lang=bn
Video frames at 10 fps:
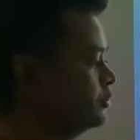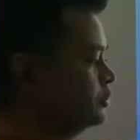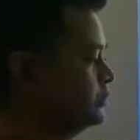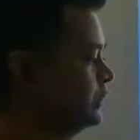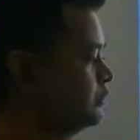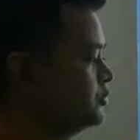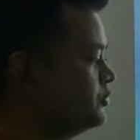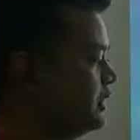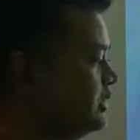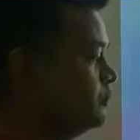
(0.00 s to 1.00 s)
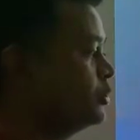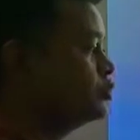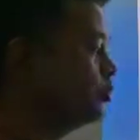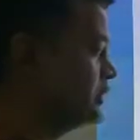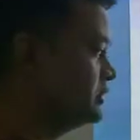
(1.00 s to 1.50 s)
করতে পারবো সেডের পরে
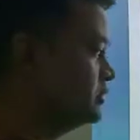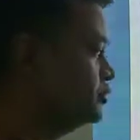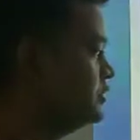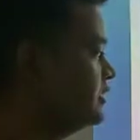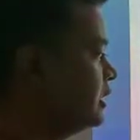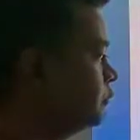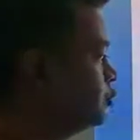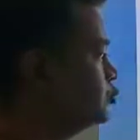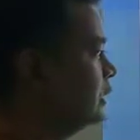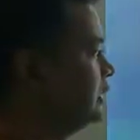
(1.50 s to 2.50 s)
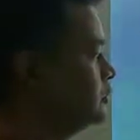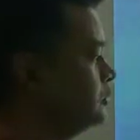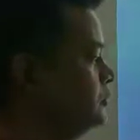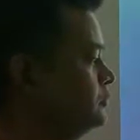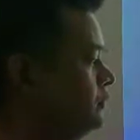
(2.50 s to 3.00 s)
টু আছে যদি সেডের পরে টু না থাকতো
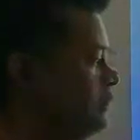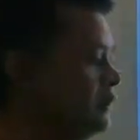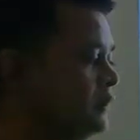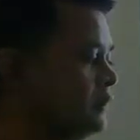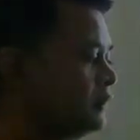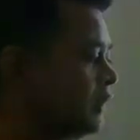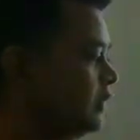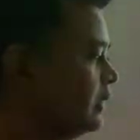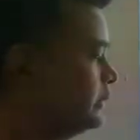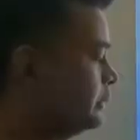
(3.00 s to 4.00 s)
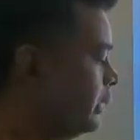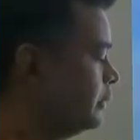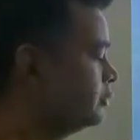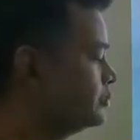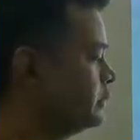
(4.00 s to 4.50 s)
তাহলে আমি
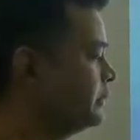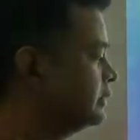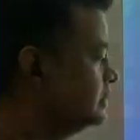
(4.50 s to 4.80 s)
ব্যবহার করতে পারতাম